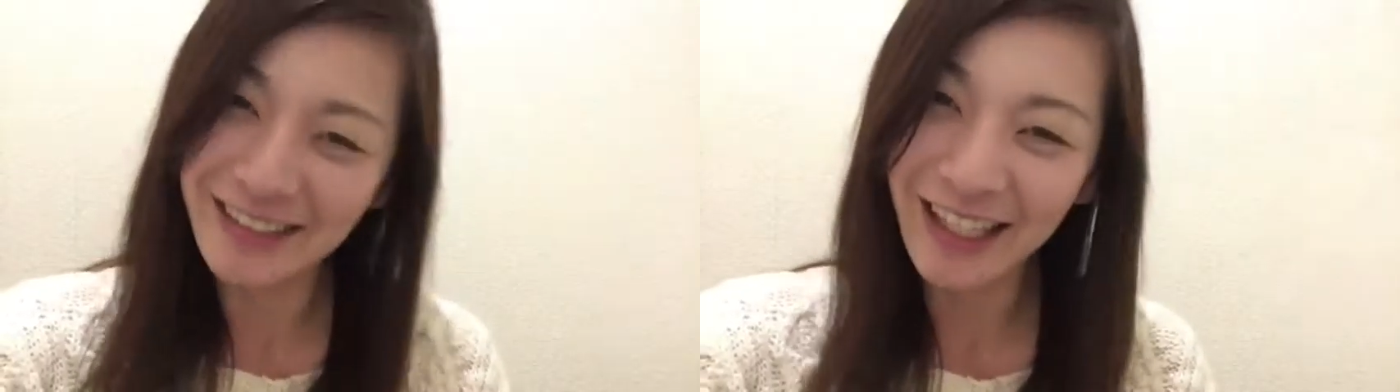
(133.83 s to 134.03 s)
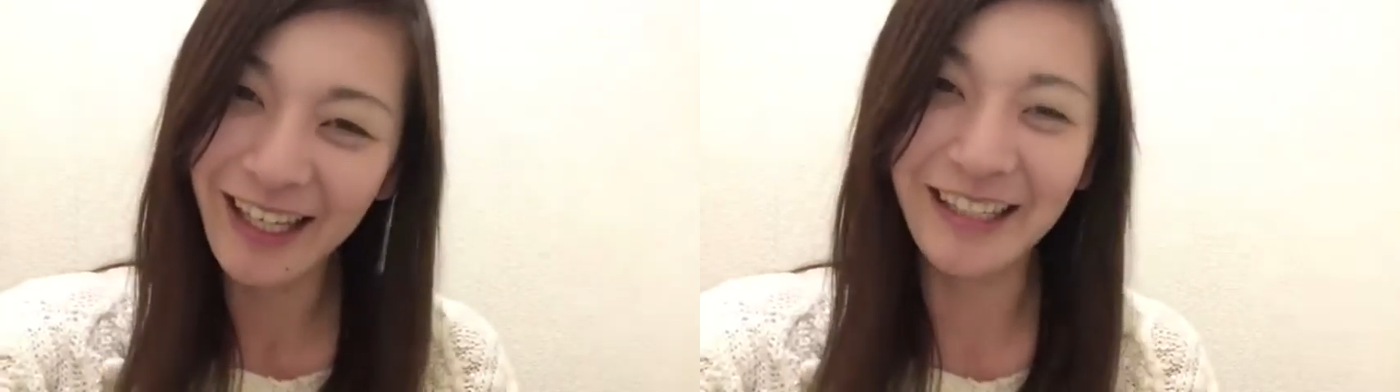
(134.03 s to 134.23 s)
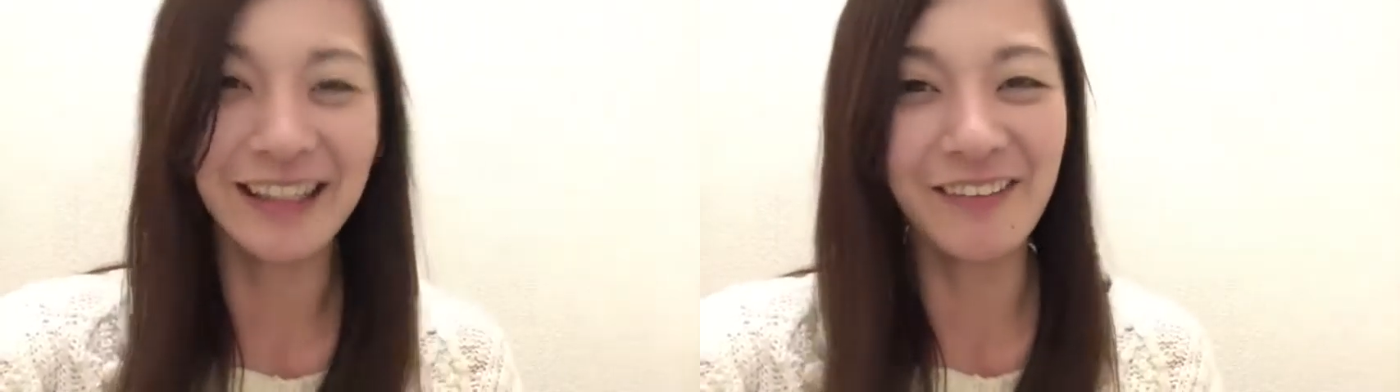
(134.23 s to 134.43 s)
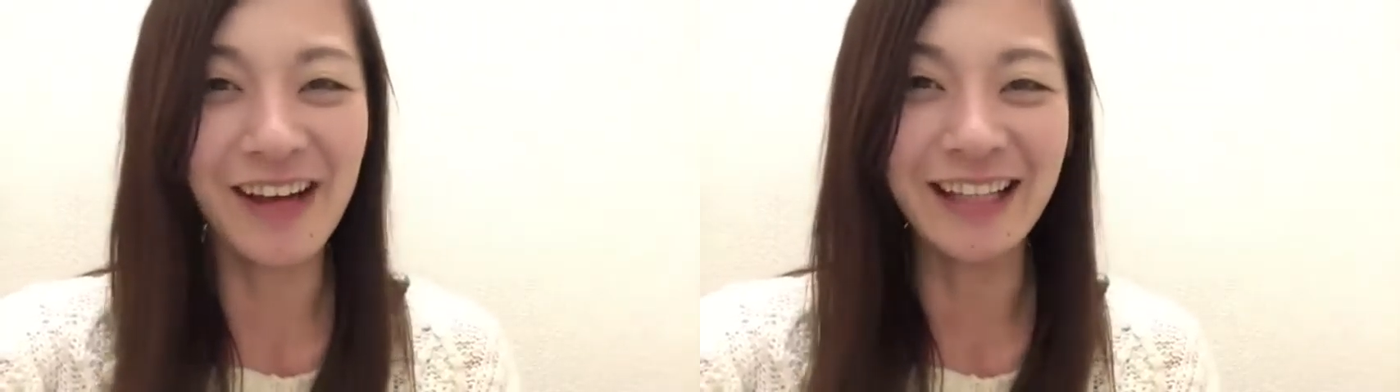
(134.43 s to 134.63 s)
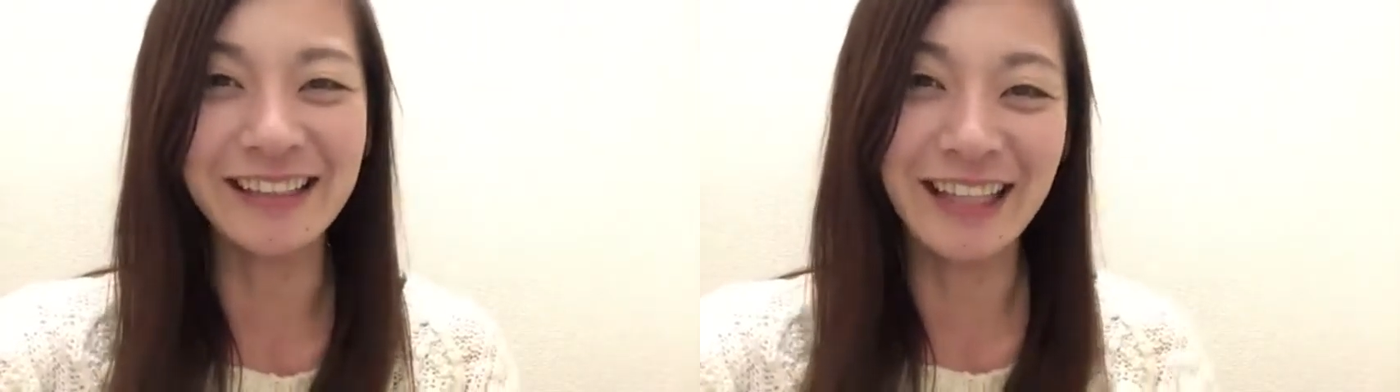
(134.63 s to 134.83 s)
さいで
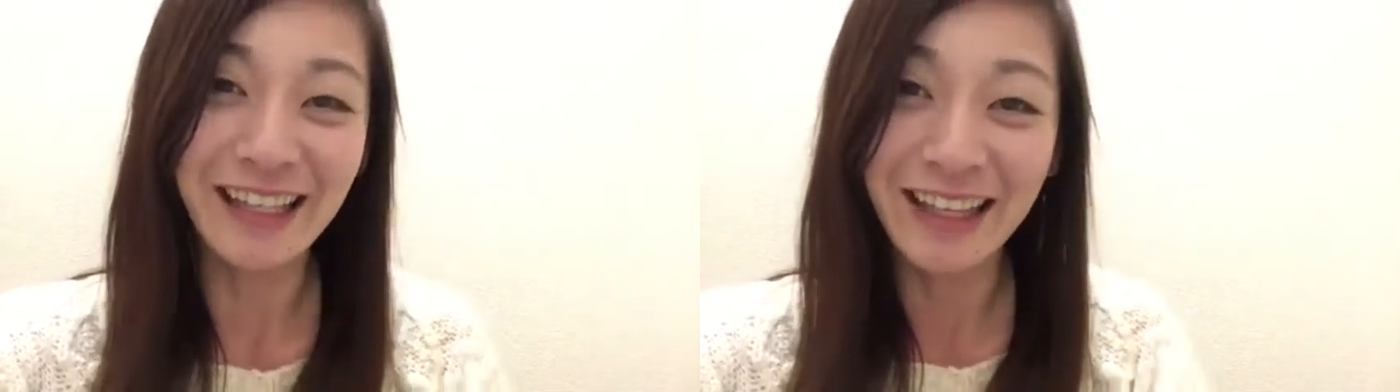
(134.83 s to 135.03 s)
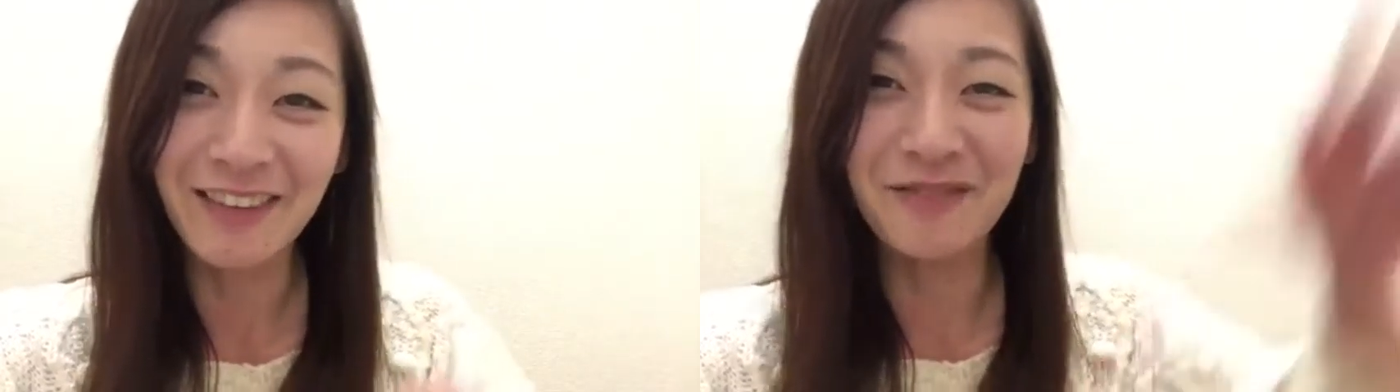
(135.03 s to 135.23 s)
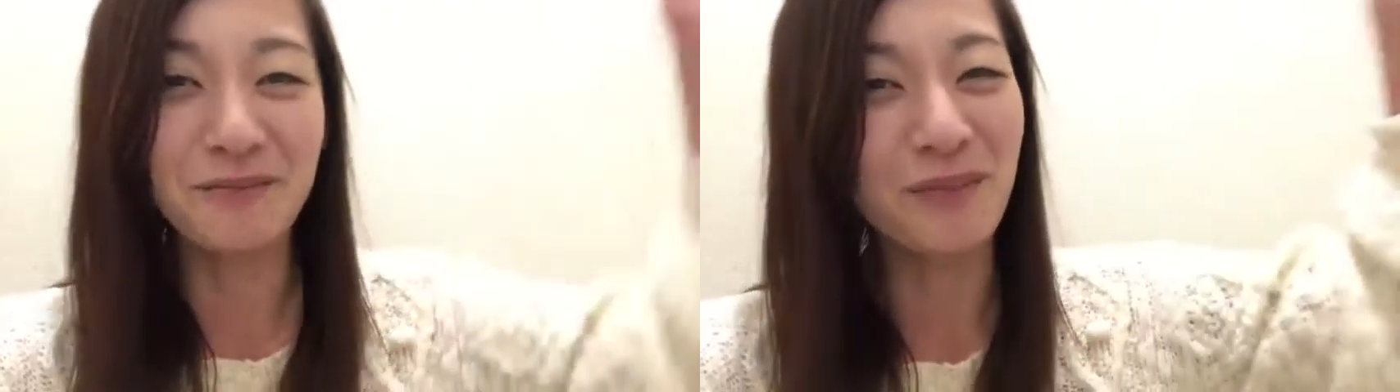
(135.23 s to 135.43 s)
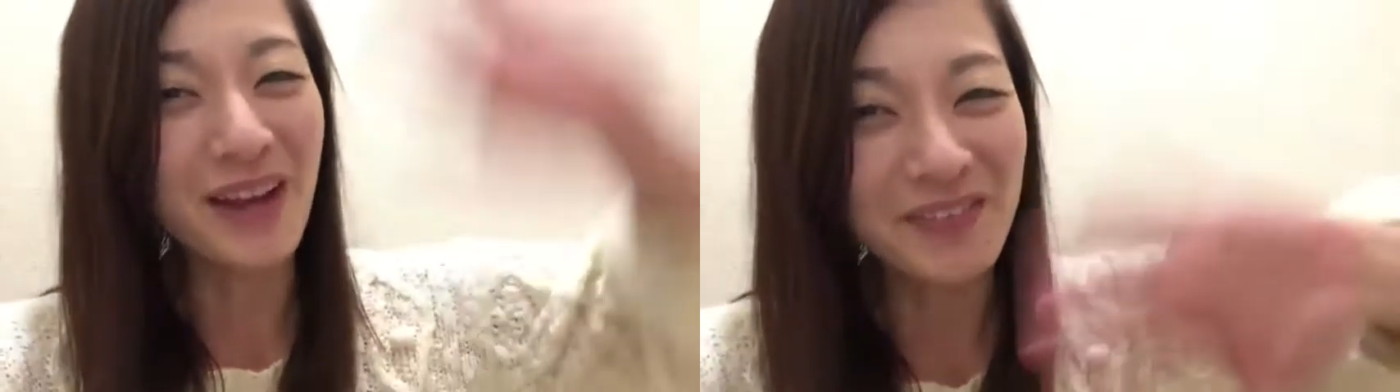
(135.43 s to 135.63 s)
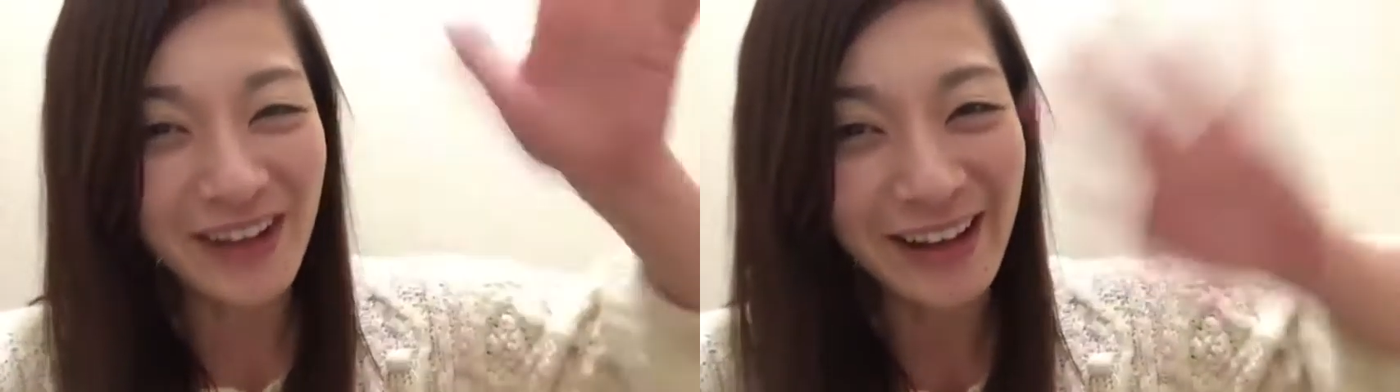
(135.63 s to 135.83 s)
はじゃあね
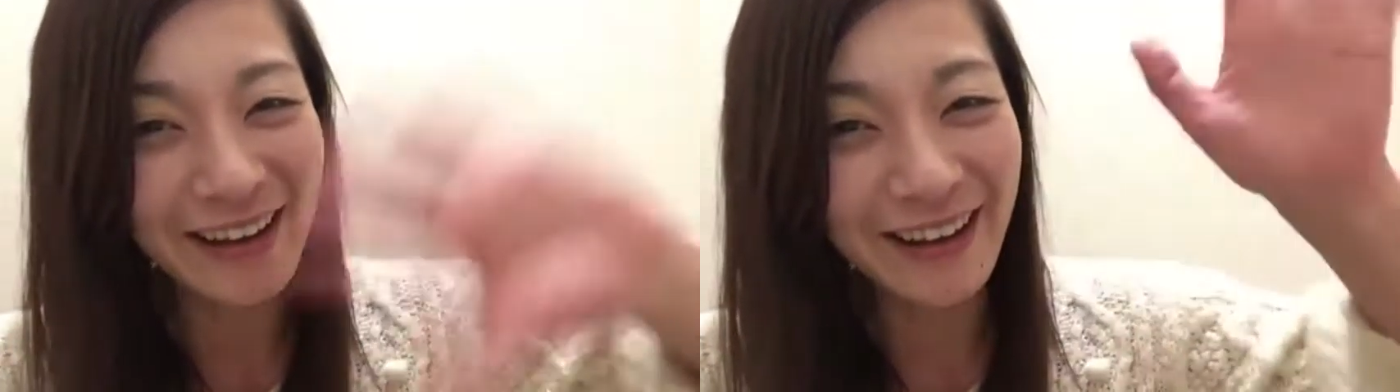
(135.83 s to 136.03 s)
バイバイ